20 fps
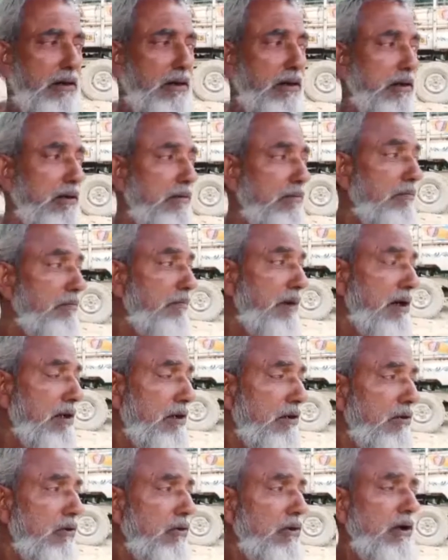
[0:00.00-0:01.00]
এই
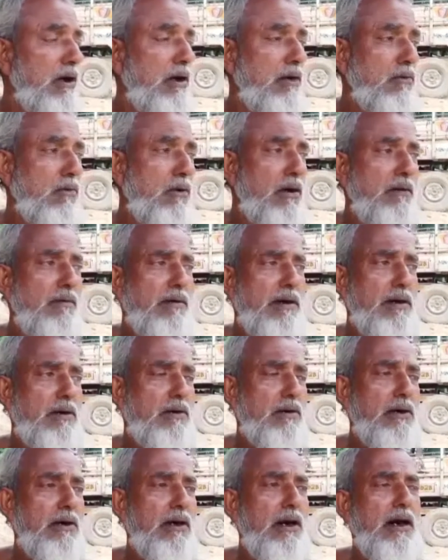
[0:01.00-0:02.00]
বাইশগড় হইয়া গোলাবাড়ি
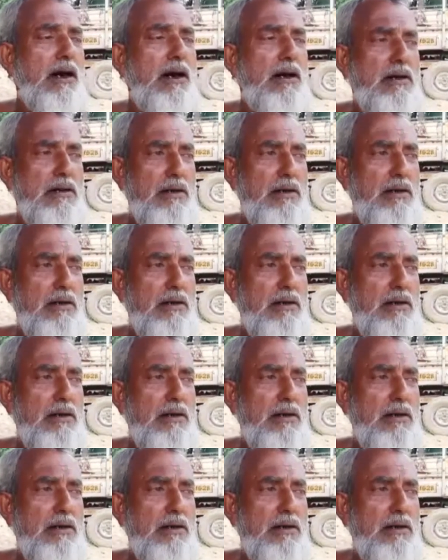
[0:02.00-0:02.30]
হইয়া